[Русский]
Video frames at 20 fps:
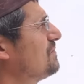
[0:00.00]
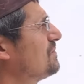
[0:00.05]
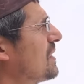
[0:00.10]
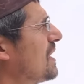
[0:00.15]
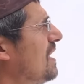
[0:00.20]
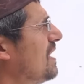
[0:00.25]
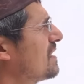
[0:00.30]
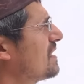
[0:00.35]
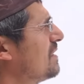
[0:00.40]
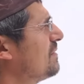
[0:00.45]

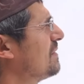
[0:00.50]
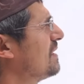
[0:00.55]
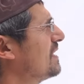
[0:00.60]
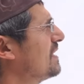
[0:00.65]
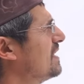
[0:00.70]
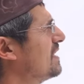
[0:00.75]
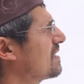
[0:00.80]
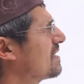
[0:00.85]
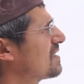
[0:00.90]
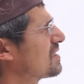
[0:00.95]
Адама
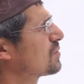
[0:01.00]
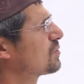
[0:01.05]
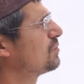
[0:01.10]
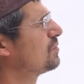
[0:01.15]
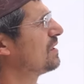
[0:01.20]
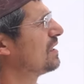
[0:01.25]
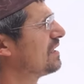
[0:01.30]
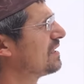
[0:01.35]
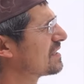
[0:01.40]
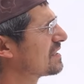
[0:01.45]
и
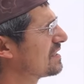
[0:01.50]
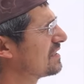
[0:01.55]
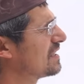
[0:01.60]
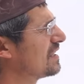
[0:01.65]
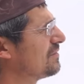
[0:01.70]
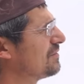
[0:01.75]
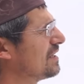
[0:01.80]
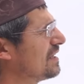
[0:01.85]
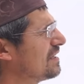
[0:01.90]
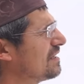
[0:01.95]
Расула,
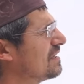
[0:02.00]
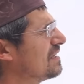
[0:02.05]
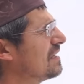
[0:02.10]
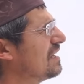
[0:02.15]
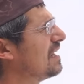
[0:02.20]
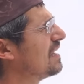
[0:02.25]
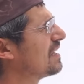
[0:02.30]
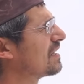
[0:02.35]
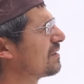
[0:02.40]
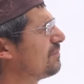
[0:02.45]
сыновей
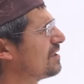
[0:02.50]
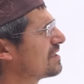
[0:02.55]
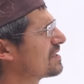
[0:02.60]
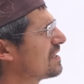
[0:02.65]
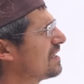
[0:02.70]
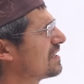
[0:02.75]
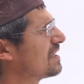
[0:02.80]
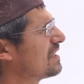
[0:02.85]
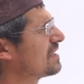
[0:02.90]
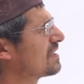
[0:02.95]

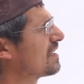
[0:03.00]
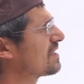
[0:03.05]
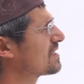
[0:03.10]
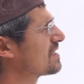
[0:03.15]
Рамазана.